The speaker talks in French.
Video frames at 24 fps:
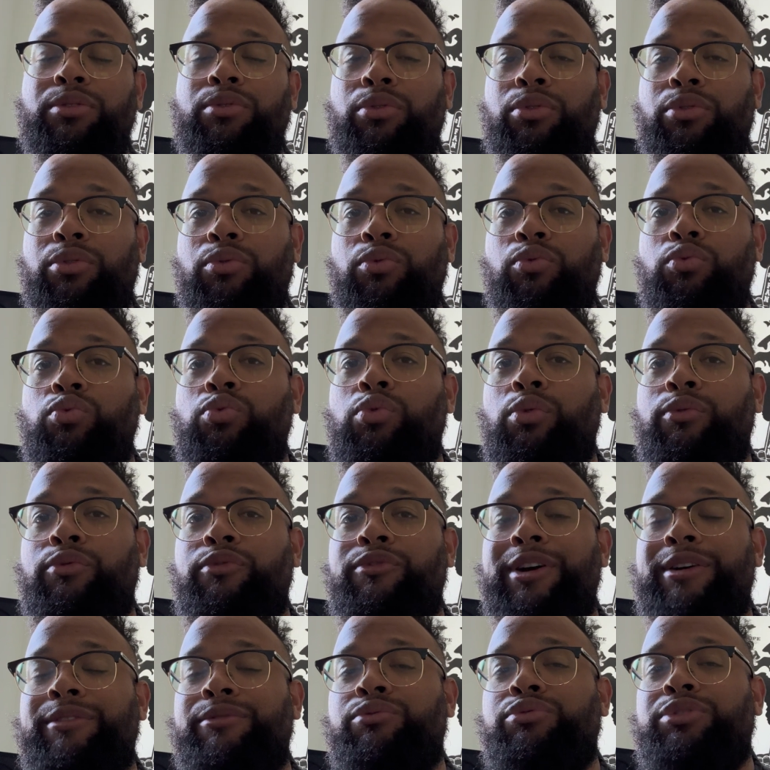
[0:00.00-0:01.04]
donc où on
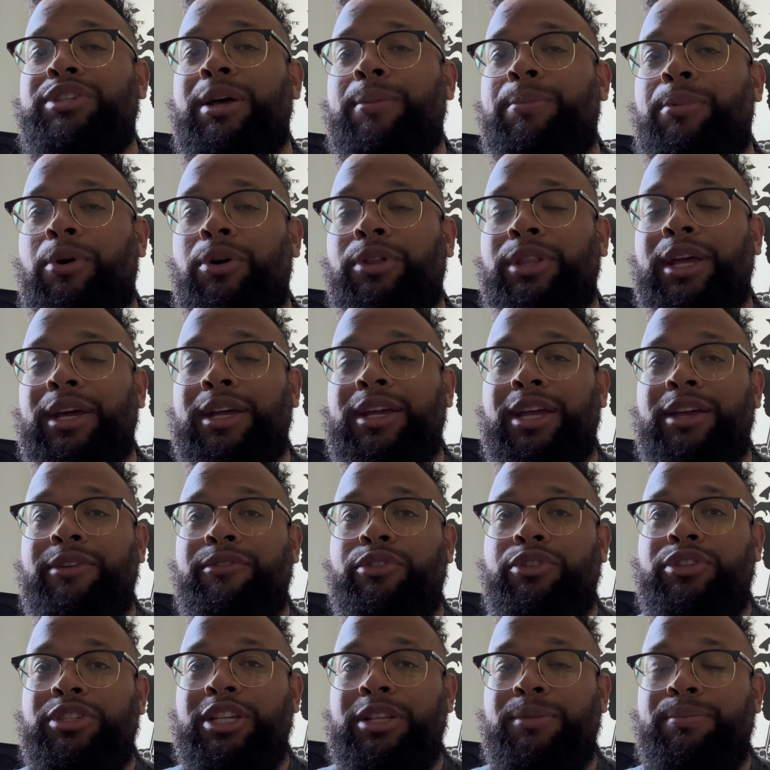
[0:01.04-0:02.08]
va vous apprendre à créer
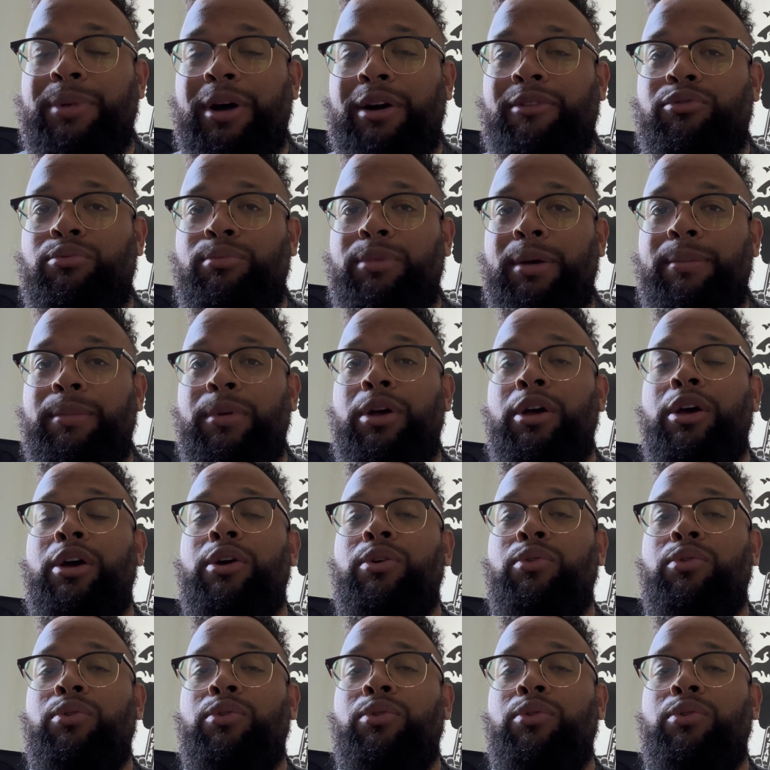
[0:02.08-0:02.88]
votre site par vous-même,